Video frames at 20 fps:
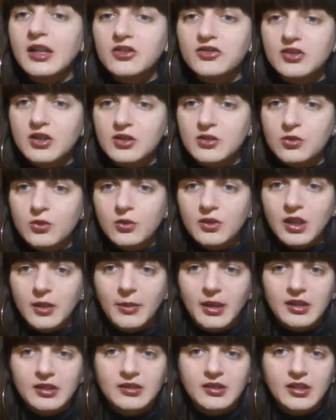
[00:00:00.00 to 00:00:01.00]
lascia
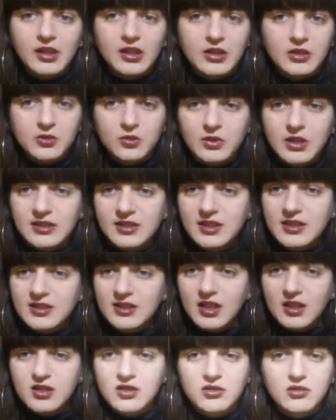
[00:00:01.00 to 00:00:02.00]
assolutamente nessuna
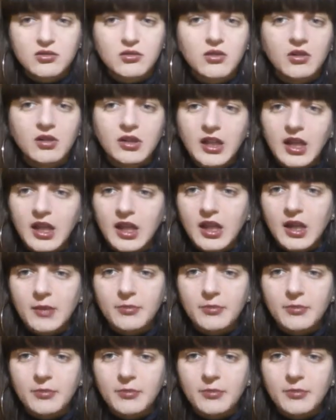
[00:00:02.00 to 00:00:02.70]
sensazione